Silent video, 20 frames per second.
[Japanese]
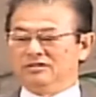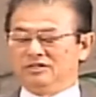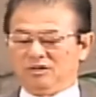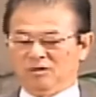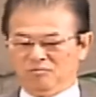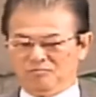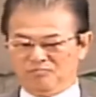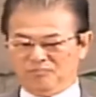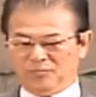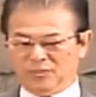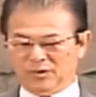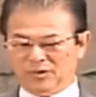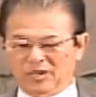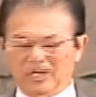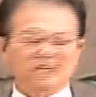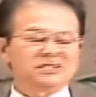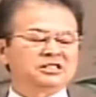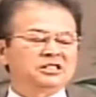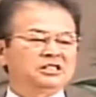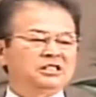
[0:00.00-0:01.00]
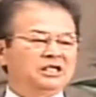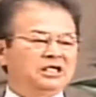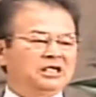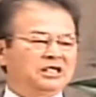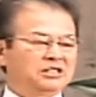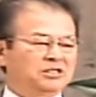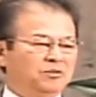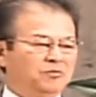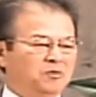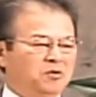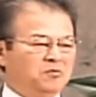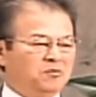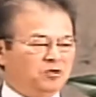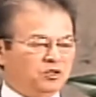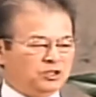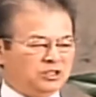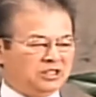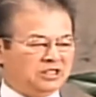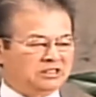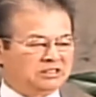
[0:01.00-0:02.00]
よっぽど暑いんだなと思いま
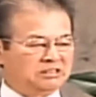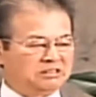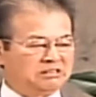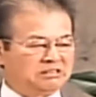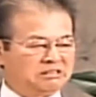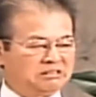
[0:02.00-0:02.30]
した。